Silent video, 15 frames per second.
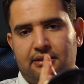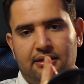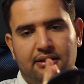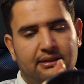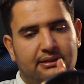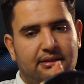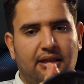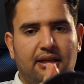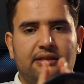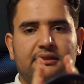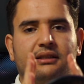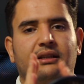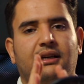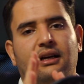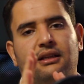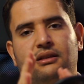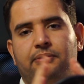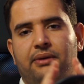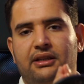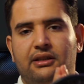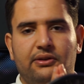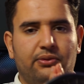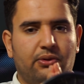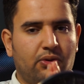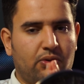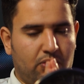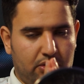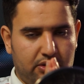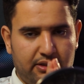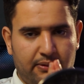ديك الساعات كيقدم عليه ليفرو
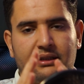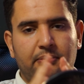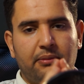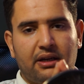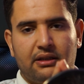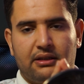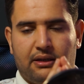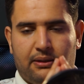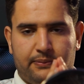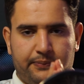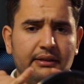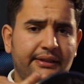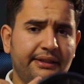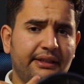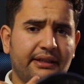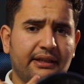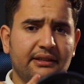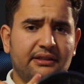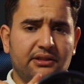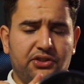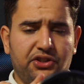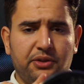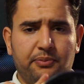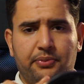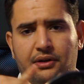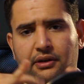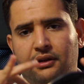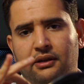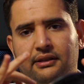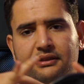كل شيء كما قلنا ديديكيتد
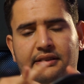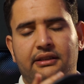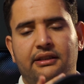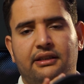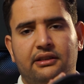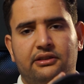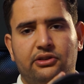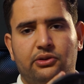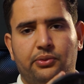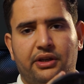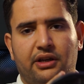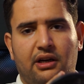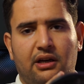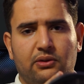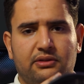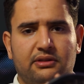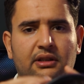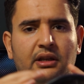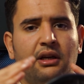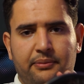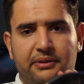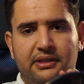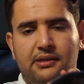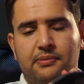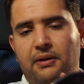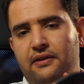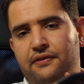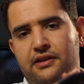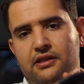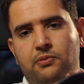شيبر ديديكيتد وير هاوس بالنسبه
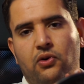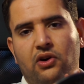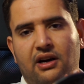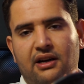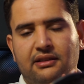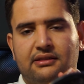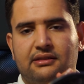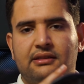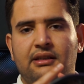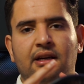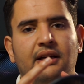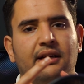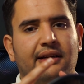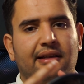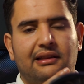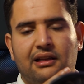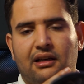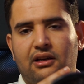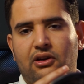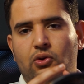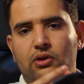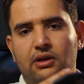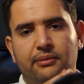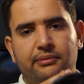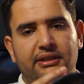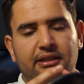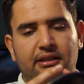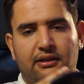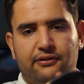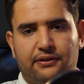للفيسبوك ادز كتطلق كل
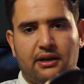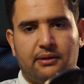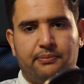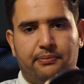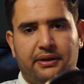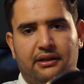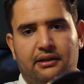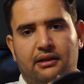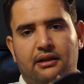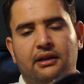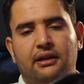مدينه في كامبين